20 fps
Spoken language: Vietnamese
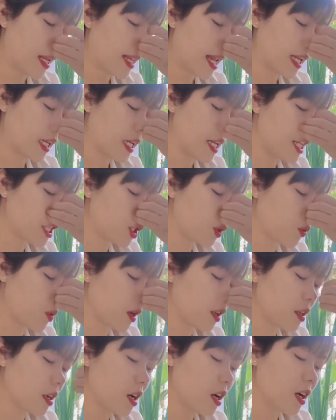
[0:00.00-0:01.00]
Đặt ly
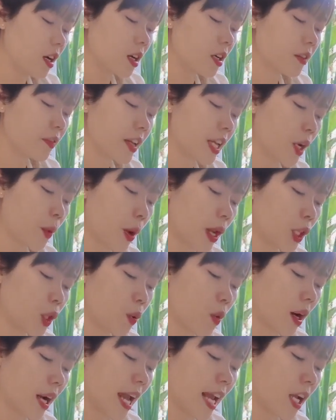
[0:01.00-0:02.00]
xuống, hương vị quen
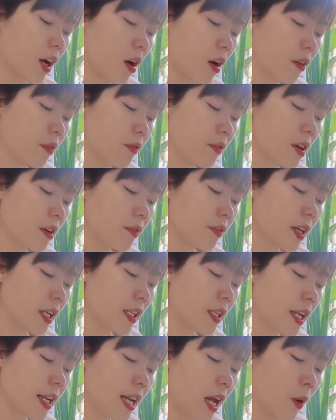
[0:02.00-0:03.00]
thuộc hay còn vương
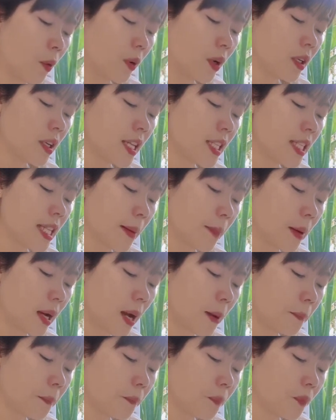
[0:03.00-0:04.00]
vấn nơi đầu lưỡi Diệp
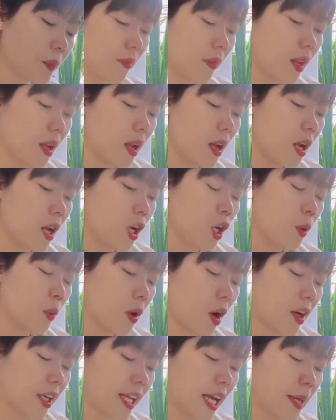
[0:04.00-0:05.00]
Khâm. Lúc
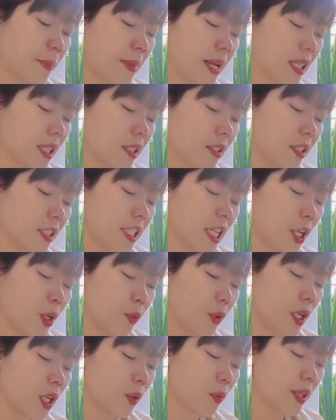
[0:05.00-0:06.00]
còn căn biệt thự trên
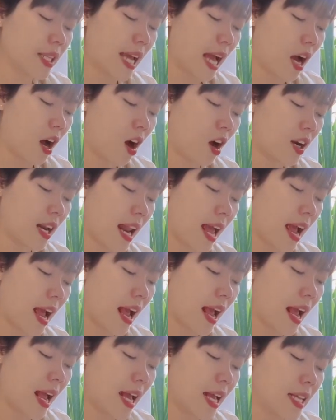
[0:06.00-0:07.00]
núi của nhà họ La,
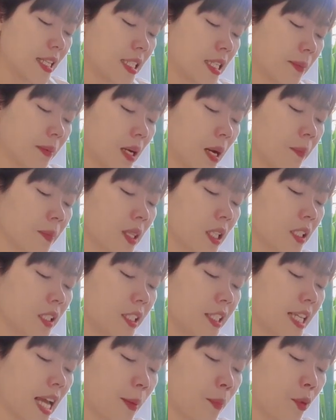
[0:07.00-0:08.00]
Diệp Khâm
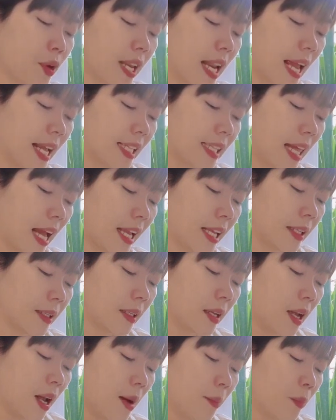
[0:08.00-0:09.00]
từng che mùi này tanh.
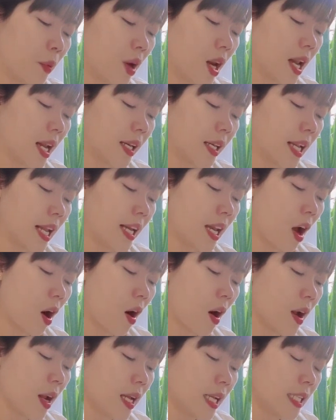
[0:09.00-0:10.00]
Mỗi lần đến
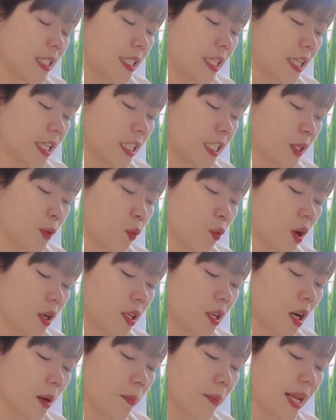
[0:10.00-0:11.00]
đó, chỉ chịu
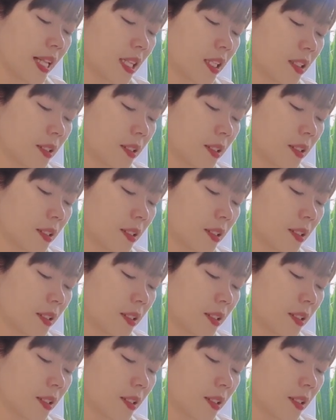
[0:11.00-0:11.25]
uống nước mình